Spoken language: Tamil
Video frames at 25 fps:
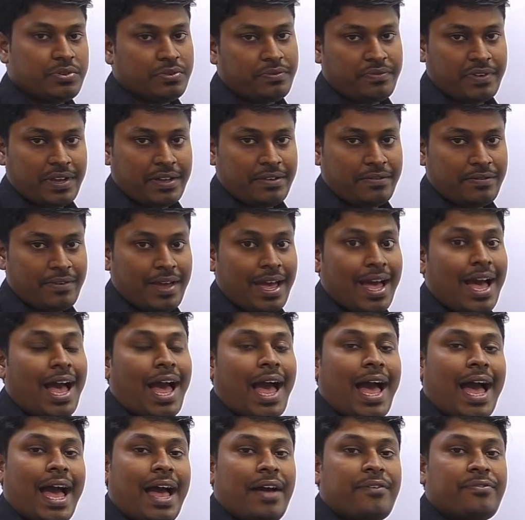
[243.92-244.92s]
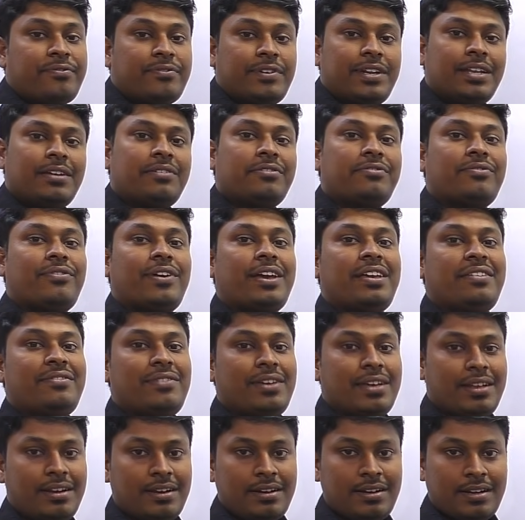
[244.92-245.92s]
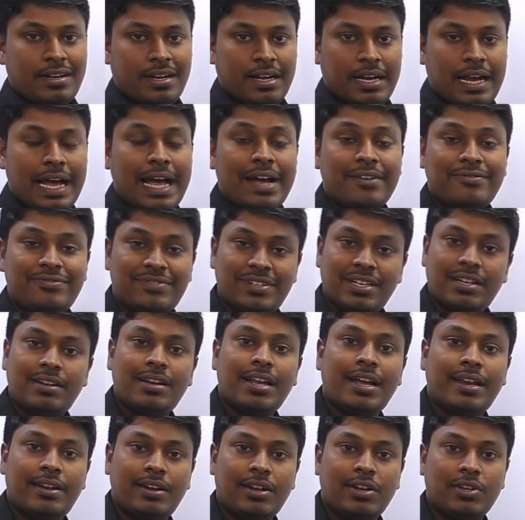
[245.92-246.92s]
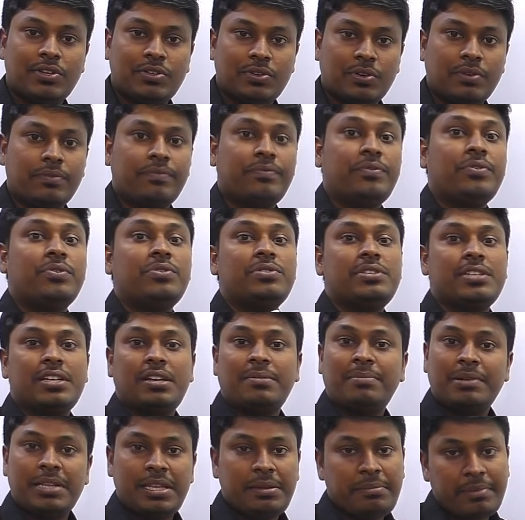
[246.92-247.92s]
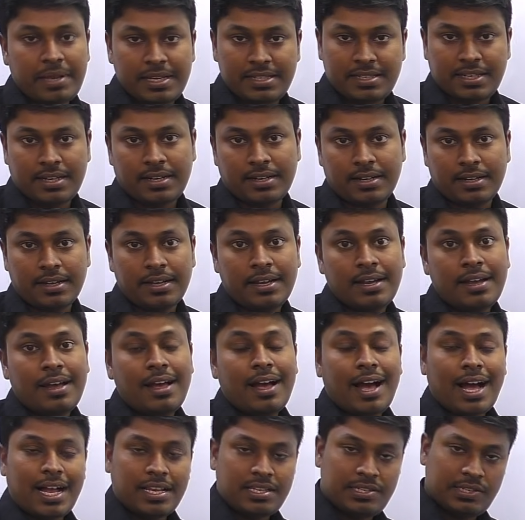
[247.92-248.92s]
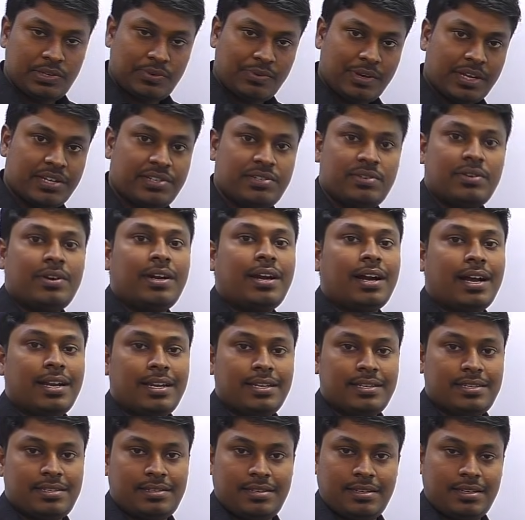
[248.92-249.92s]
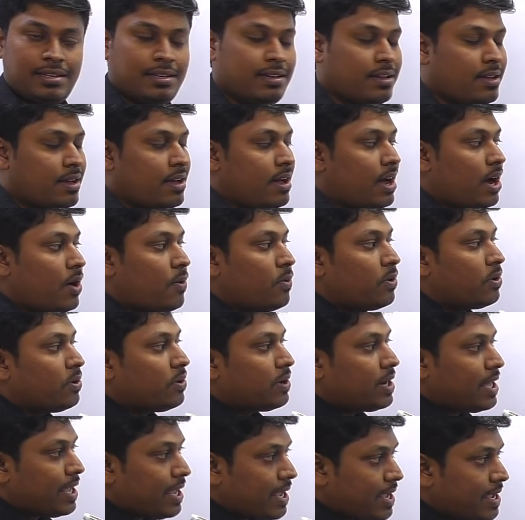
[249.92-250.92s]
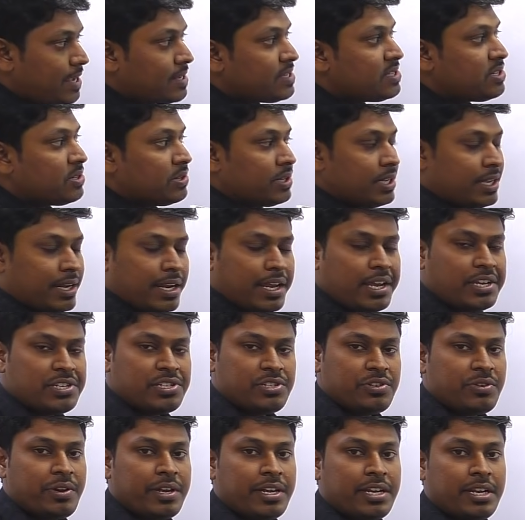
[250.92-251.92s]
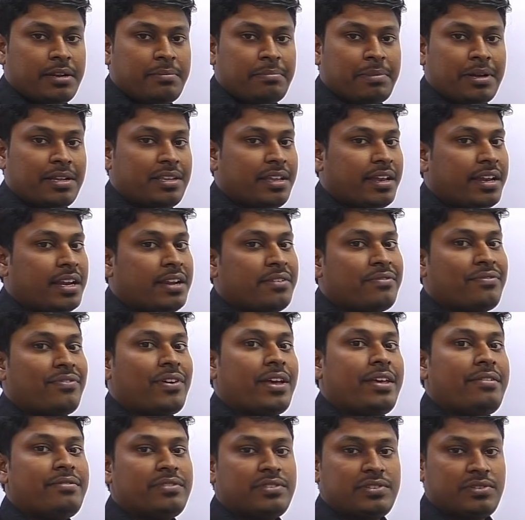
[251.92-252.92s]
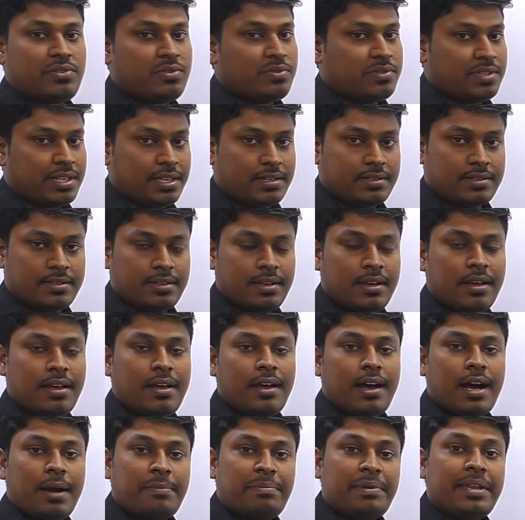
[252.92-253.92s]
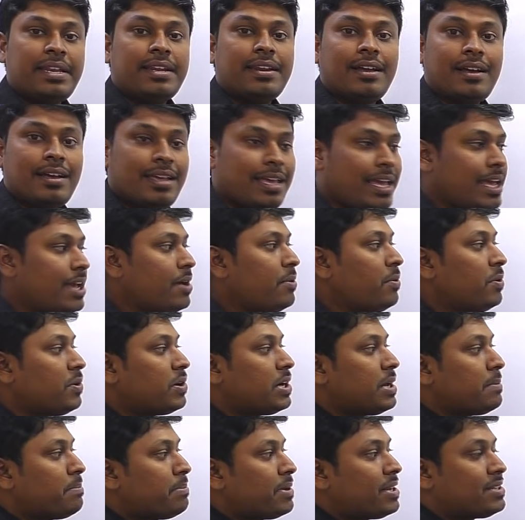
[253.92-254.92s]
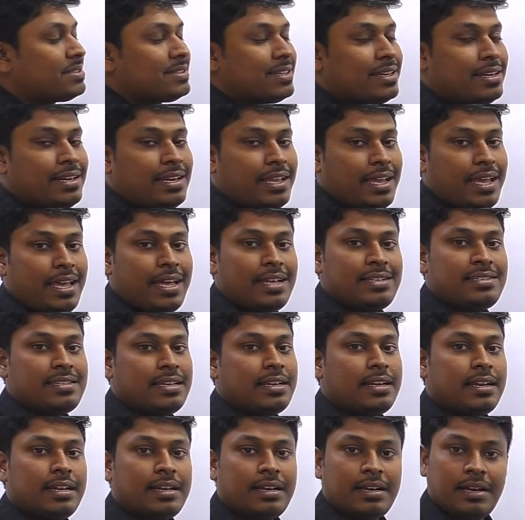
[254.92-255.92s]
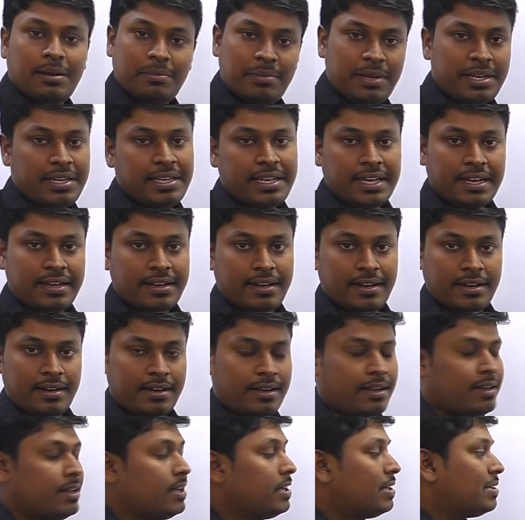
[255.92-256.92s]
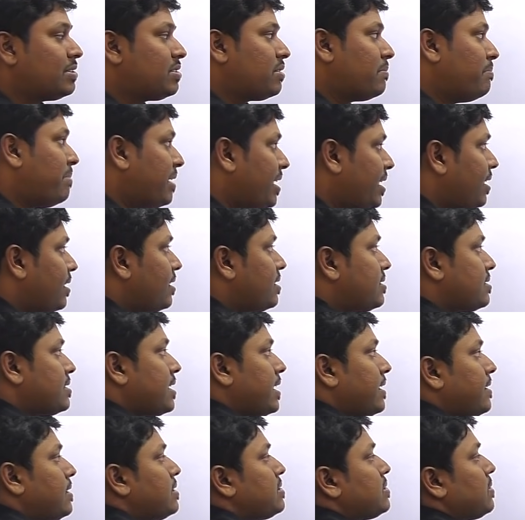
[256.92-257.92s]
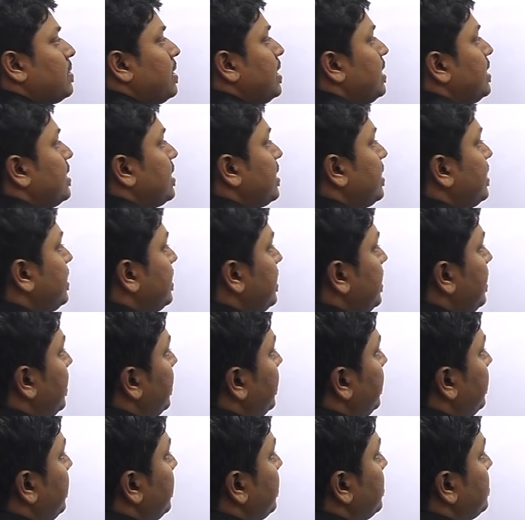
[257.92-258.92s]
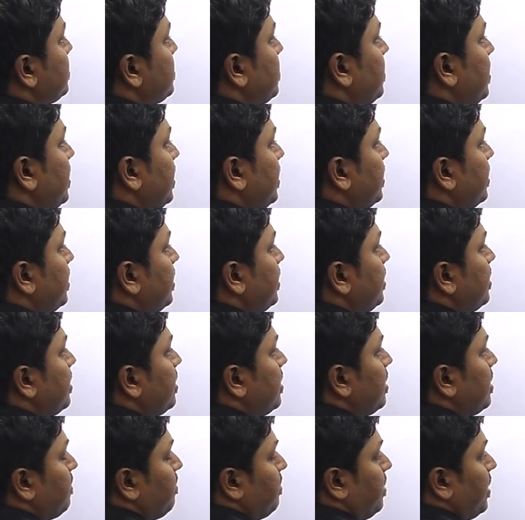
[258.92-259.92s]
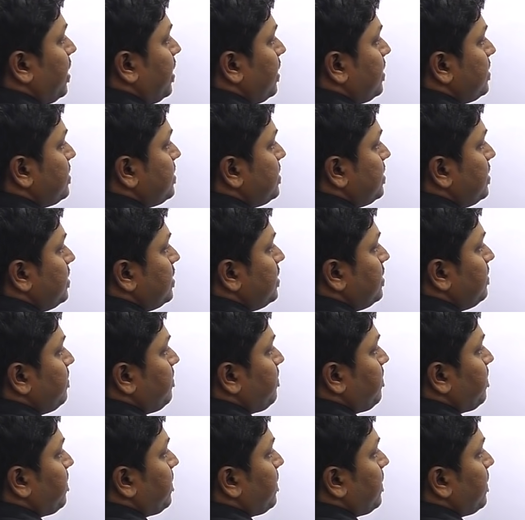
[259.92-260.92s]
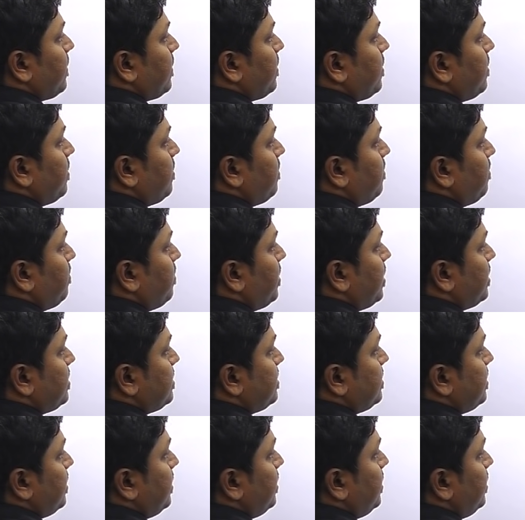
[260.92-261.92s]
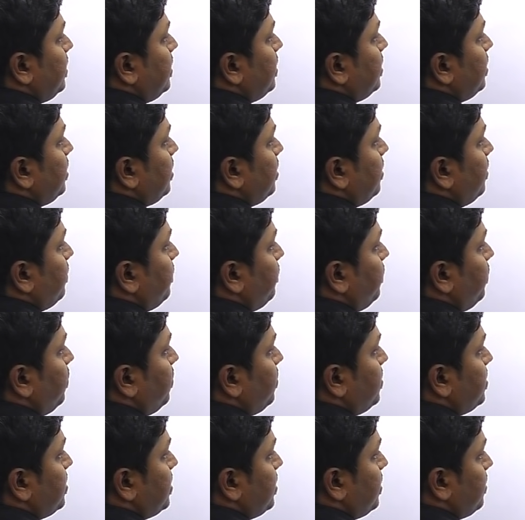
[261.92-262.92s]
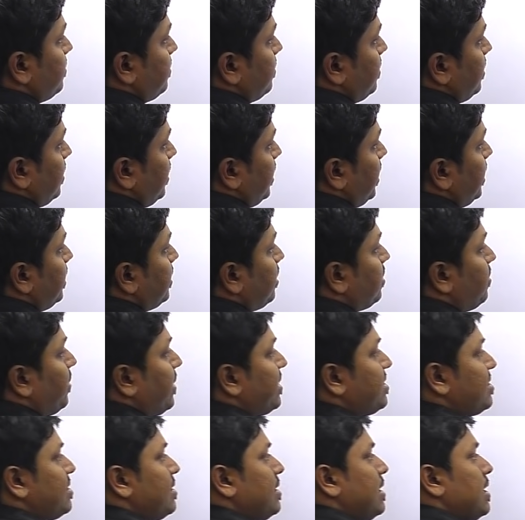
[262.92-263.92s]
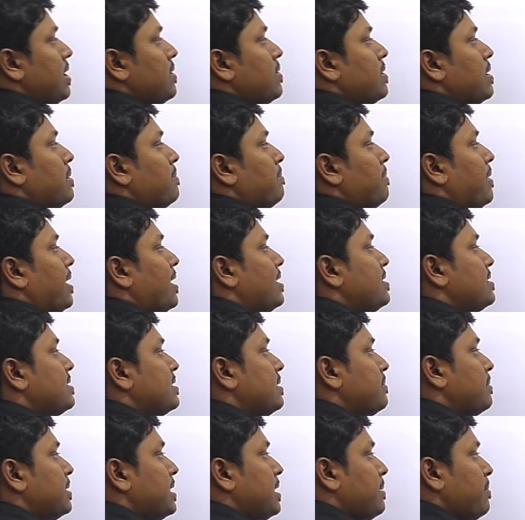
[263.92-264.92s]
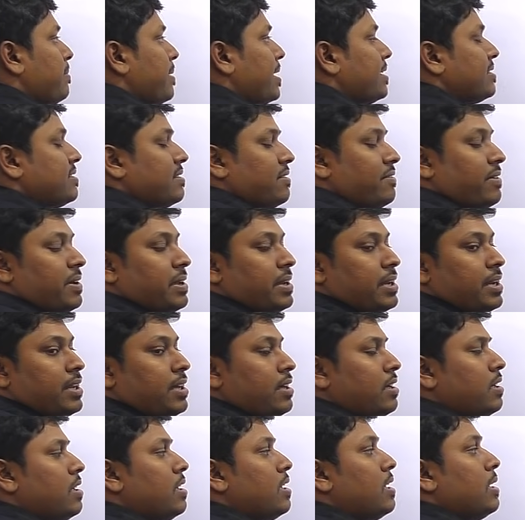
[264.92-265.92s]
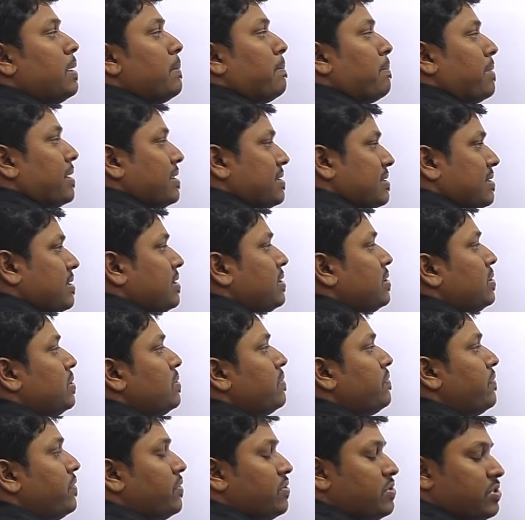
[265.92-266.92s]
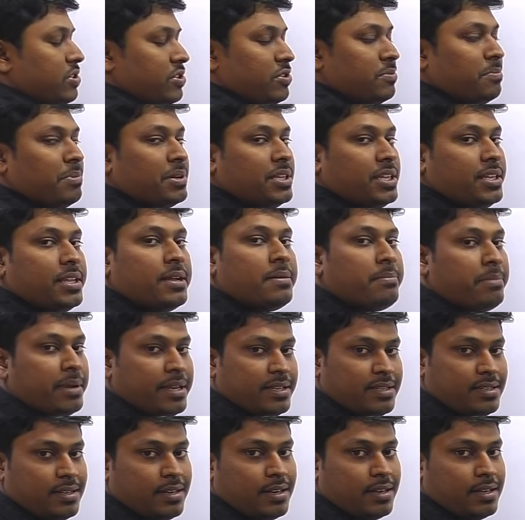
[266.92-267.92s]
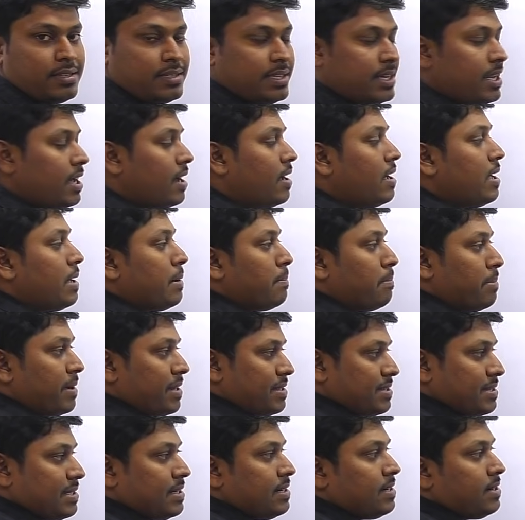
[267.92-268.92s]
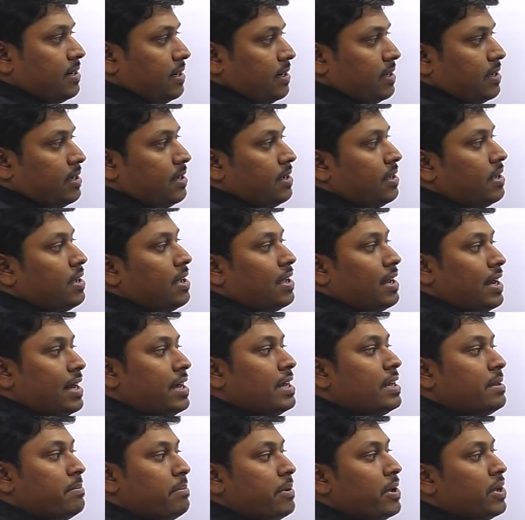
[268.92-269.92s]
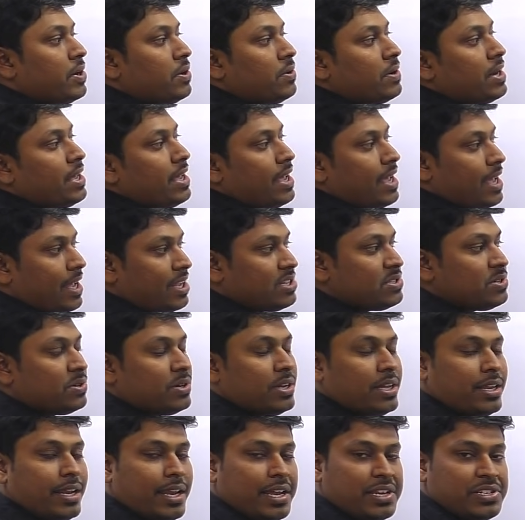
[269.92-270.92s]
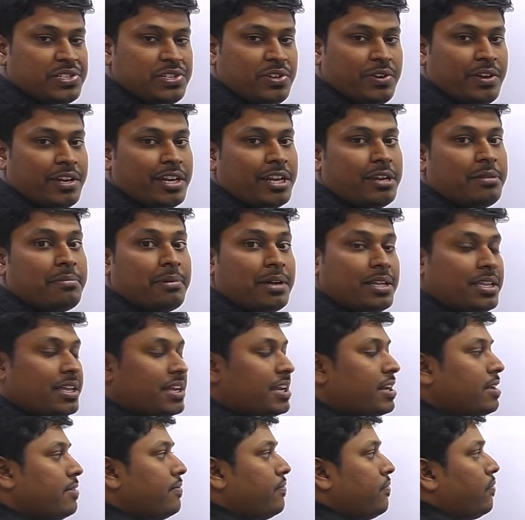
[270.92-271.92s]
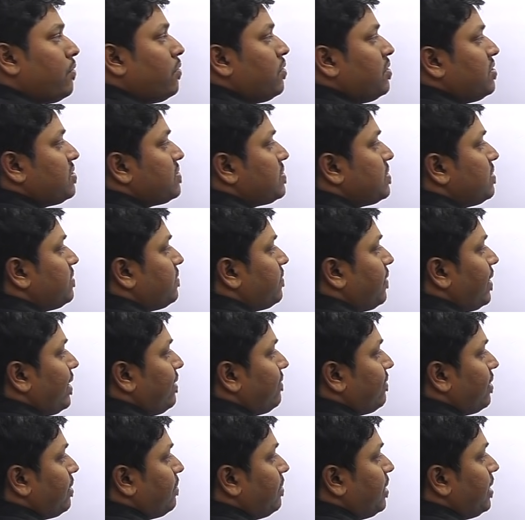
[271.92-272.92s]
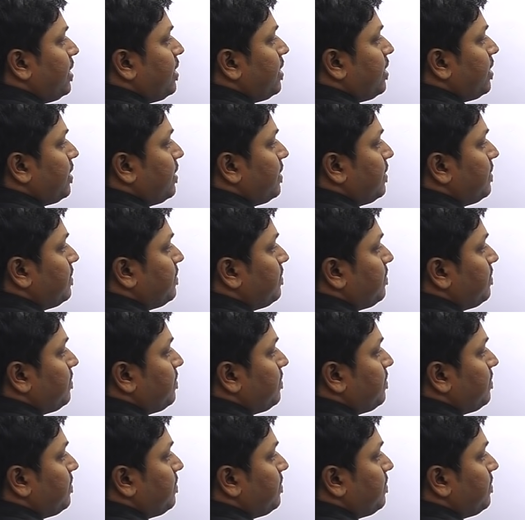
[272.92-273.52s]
டு ஃபைவ் ஆஃப்டர் ஃபைவ் இயர்ன்றாங்க ஆஃப்டர்னால் என்ன அர்த்தம் ஃப்யூச்சரை பற்றி பேசுகிறாங்க அஞ்சு வருஷம் கழித்து அவங்களோட ஏஜோட ரேஷியோ என்னன்னு பார்த்தீங்கன்னா ஃபைவ் இஸ் டு சிக்ஸ் அப்படின்னா ஏவோட ப்ரெசண்ட் ஏஜ் என்ன அப்படின்னு கேட்குறாங்க ஸோ பிகினர்ஸ் நான் என்ன சொல்லியிருந்தேன்னா இதை எழுதுங்கன்னு சொல்லியிருந்தேன் பாஸ்ட்டு ப்ரெசண்ட்டு ஃப்யூச்சர் இந்த கொஷனில் அவங்க பாஸ்ட்டை பற்றி பேசவே இல்லை ப்ரெசண்ட்டும் ஃப்யூச்சரும் பற்றி தான் பேசுகிறாங்க சரியா ப்ரெசண்ட்டில் ரெண்டு பேரோட ஏஜோட ரேஷியோ என்னென்னு பார்த்தீங்கன்னா ஃபோர் இஸ் டு ஃபைவ் அப்படின்றாங்க